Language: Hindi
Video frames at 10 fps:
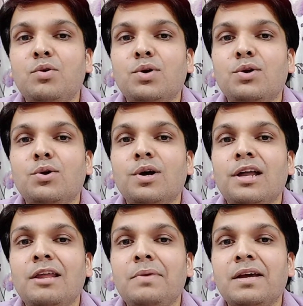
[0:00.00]
रोगी को
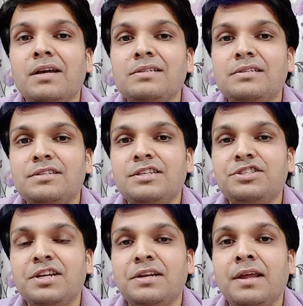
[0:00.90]
गले में
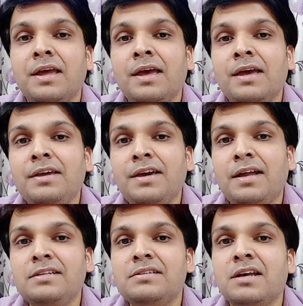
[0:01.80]
कंस्ट्रिक्शन
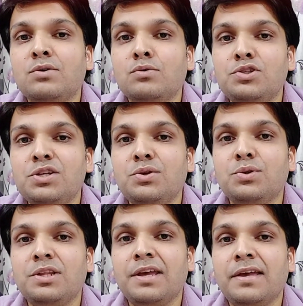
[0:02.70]
यानी संकुचन
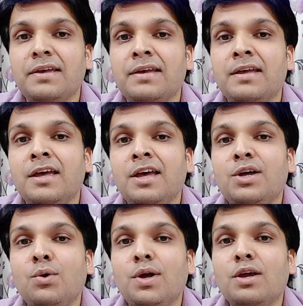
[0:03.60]
होती है
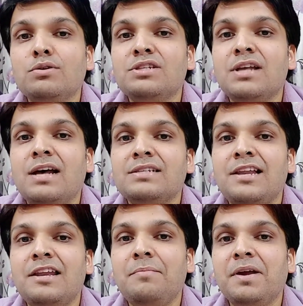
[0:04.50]
रोगी को सांस
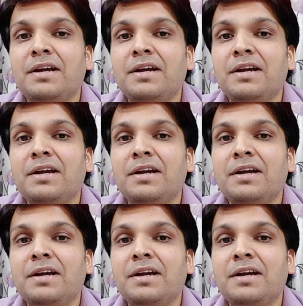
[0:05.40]
लेने में